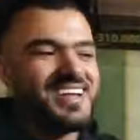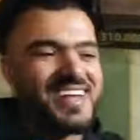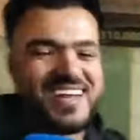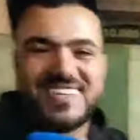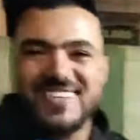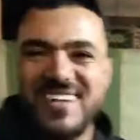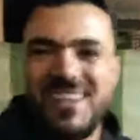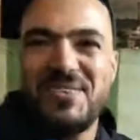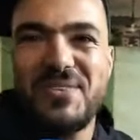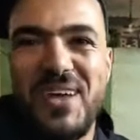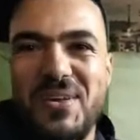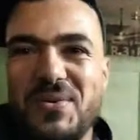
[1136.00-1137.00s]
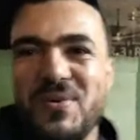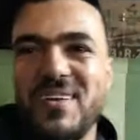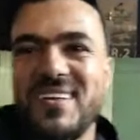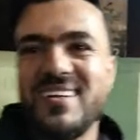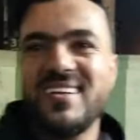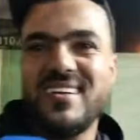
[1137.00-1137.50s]
الكراريسه ديال ولد
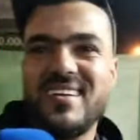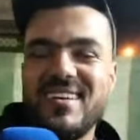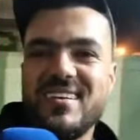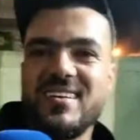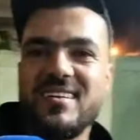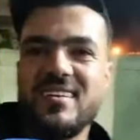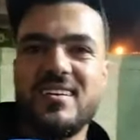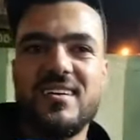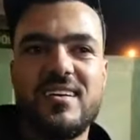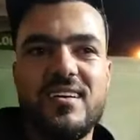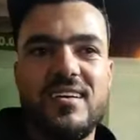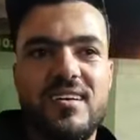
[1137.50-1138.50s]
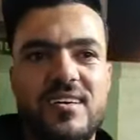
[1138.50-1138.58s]
حيوان شحال عائله هزها